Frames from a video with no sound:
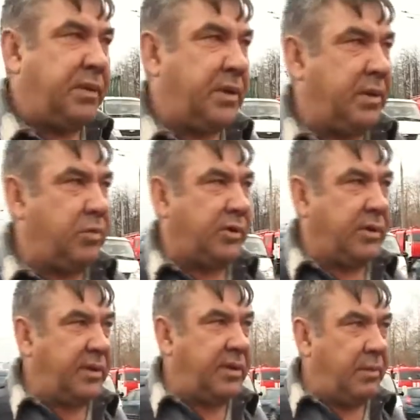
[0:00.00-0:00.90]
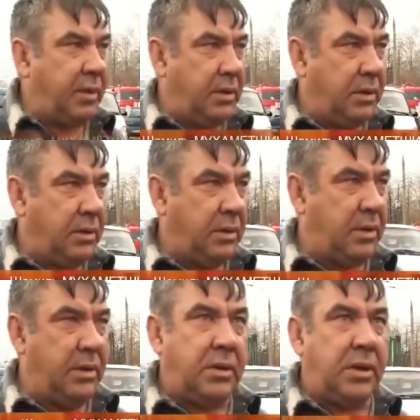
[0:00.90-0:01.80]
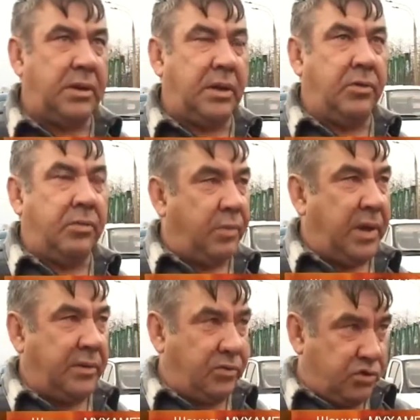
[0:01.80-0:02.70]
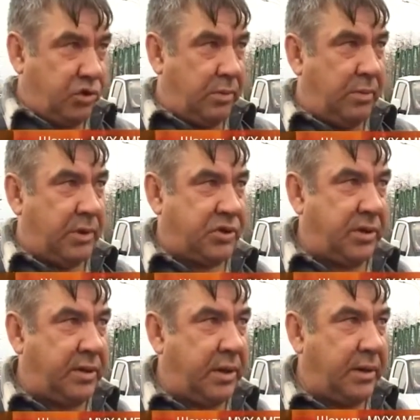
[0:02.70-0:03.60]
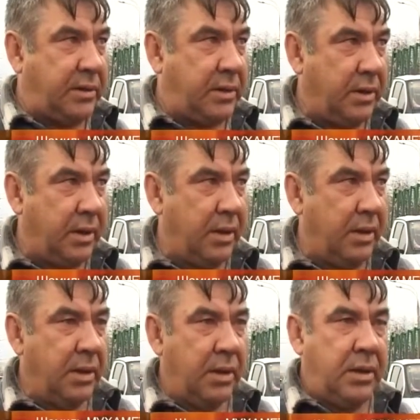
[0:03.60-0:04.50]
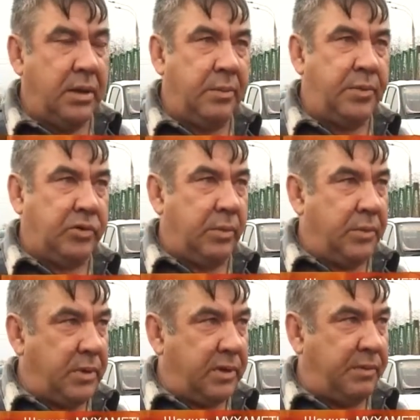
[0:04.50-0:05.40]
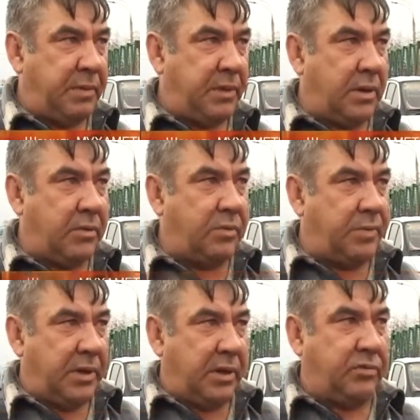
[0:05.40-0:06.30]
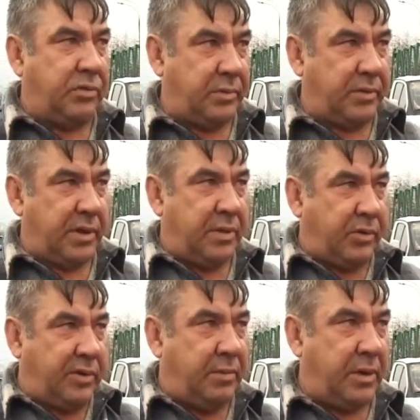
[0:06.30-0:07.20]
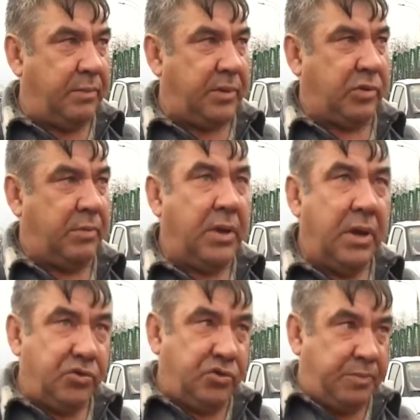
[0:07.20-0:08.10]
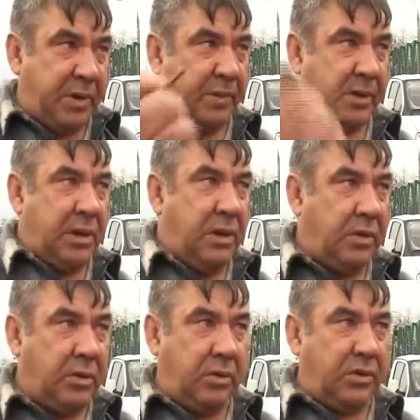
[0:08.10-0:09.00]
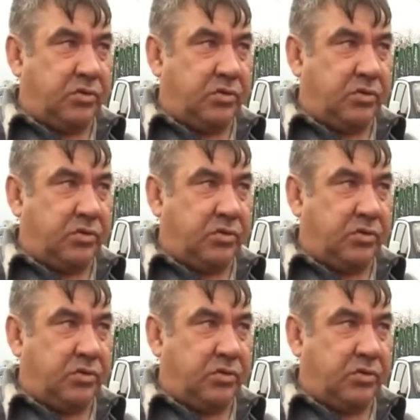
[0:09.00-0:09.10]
задний борт снимал, э, когда боялся, что машина загорится. Э, потом сперва поднялся кузов, задний борт снимал. Потом чуть-чуть приподнял, он же